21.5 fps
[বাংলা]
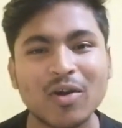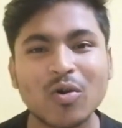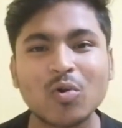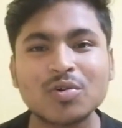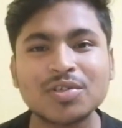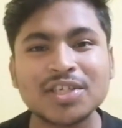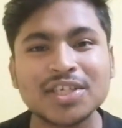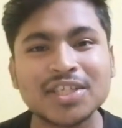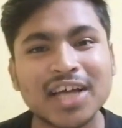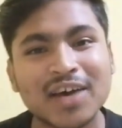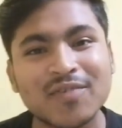পে
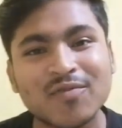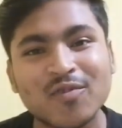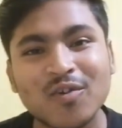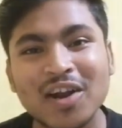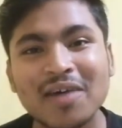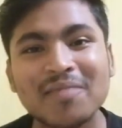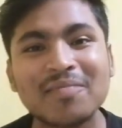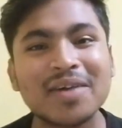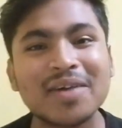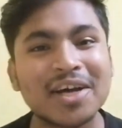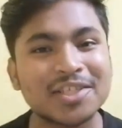করছি তার
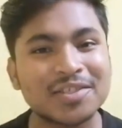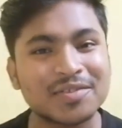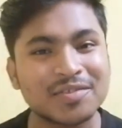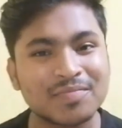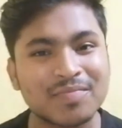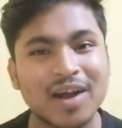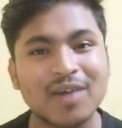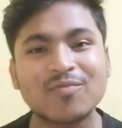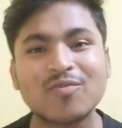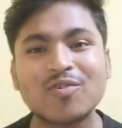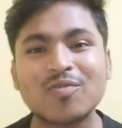ফলে আমরা
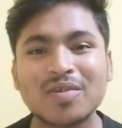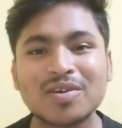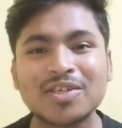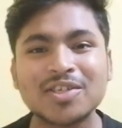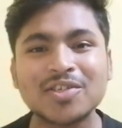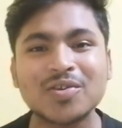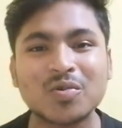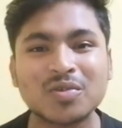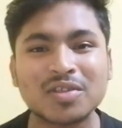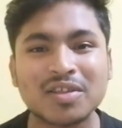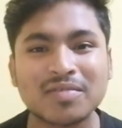স্মার্টফোন
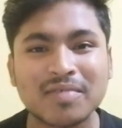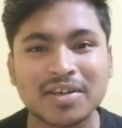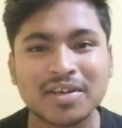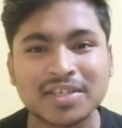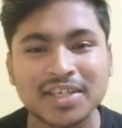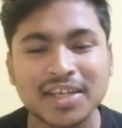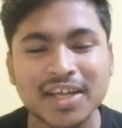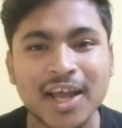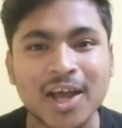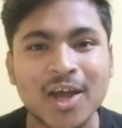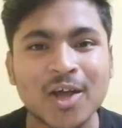পারচেস করতে
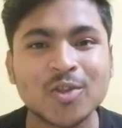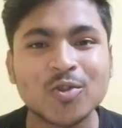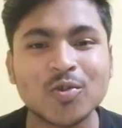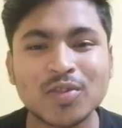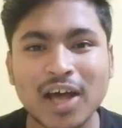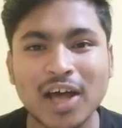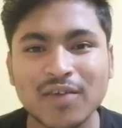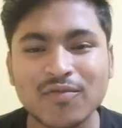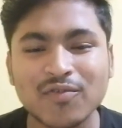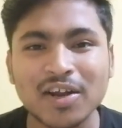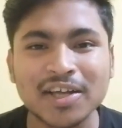পারছি তো
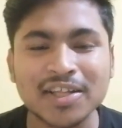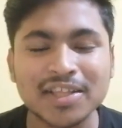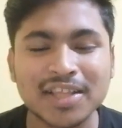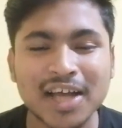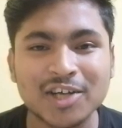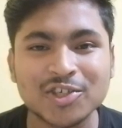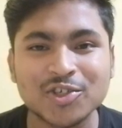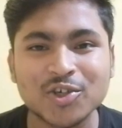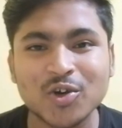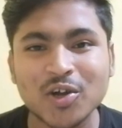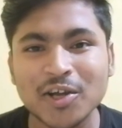তার ফলে
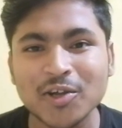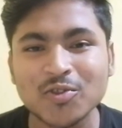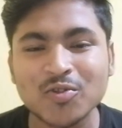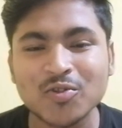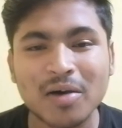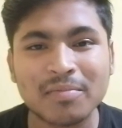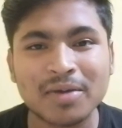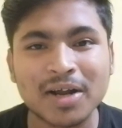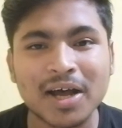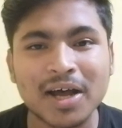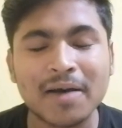তার জন্য
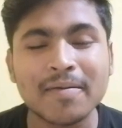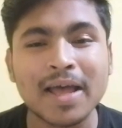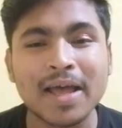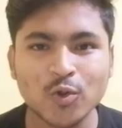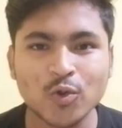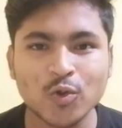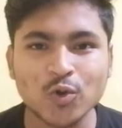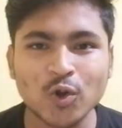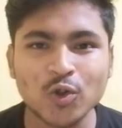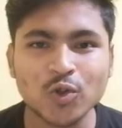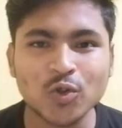কিন্তু আমরা
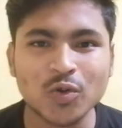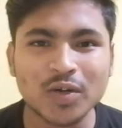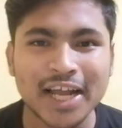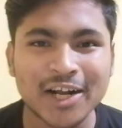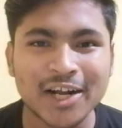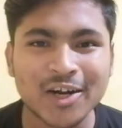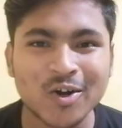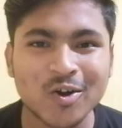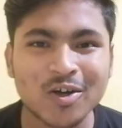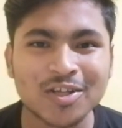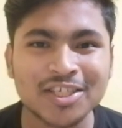নতুন নতুন
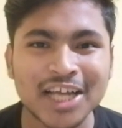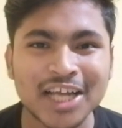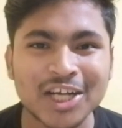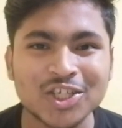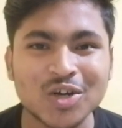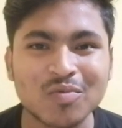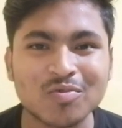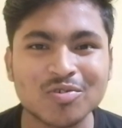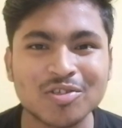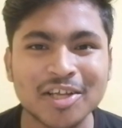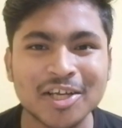টেকনোলজি টেকনোলজি
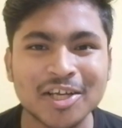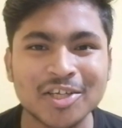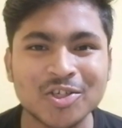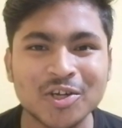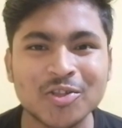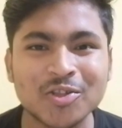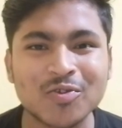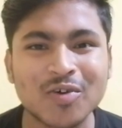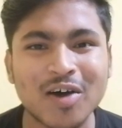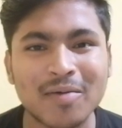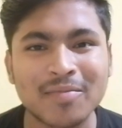এই সমস্ত
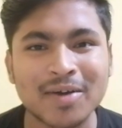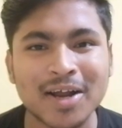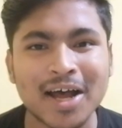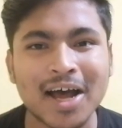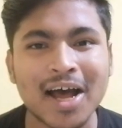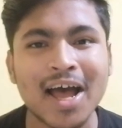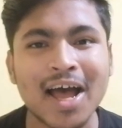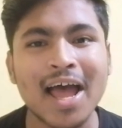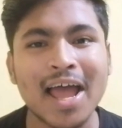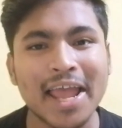কিছু কিন্তু আমরা